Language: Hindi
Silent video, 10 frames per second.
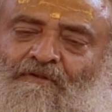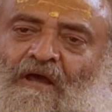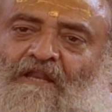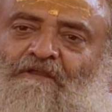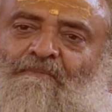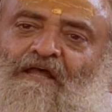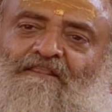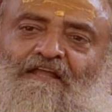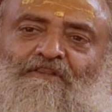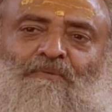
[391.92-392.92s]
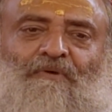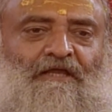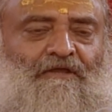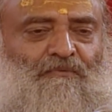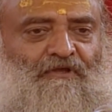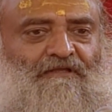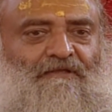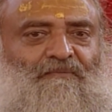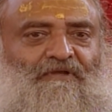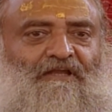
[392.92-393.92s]
काली माता तो वह वही
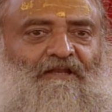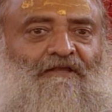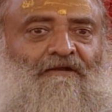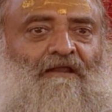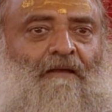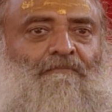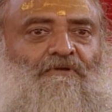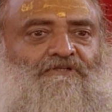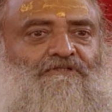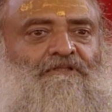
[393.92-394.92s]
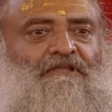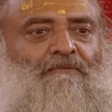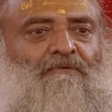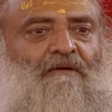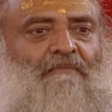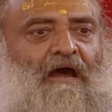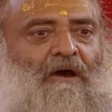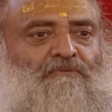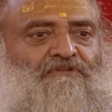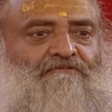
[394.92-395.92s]
की वही है लेकिन रामकृष्ण देव का
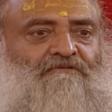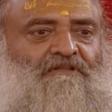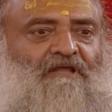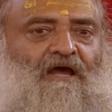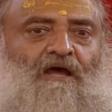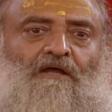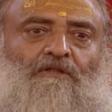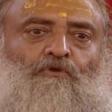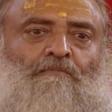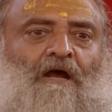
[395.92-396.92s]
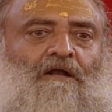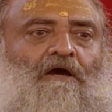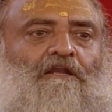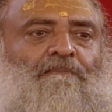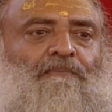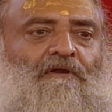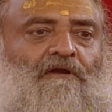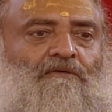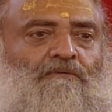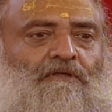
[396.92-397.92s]
भाव तीव्र था तो माँ काली
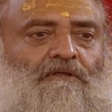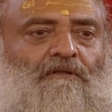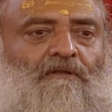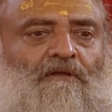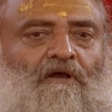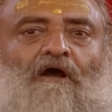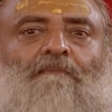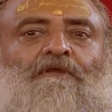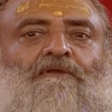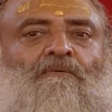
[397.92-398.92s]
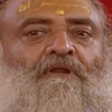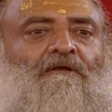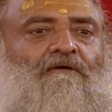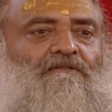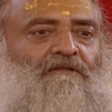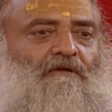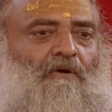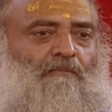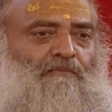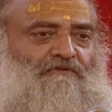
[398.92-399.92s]
प्रकट हुई अभी क्यों नहीं करते
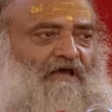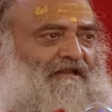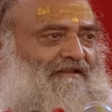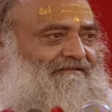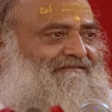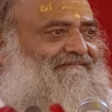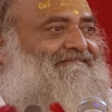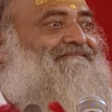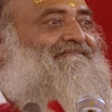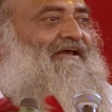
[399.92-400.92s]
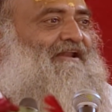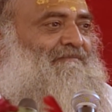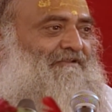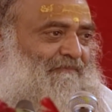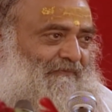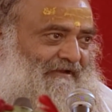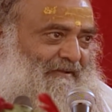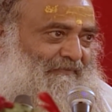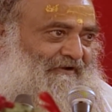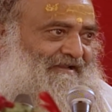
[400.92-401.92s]
और पुजारी जयराम जी बोलना
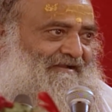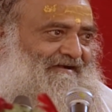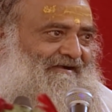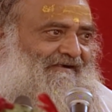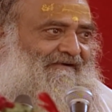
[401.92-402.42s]
पड़ेगा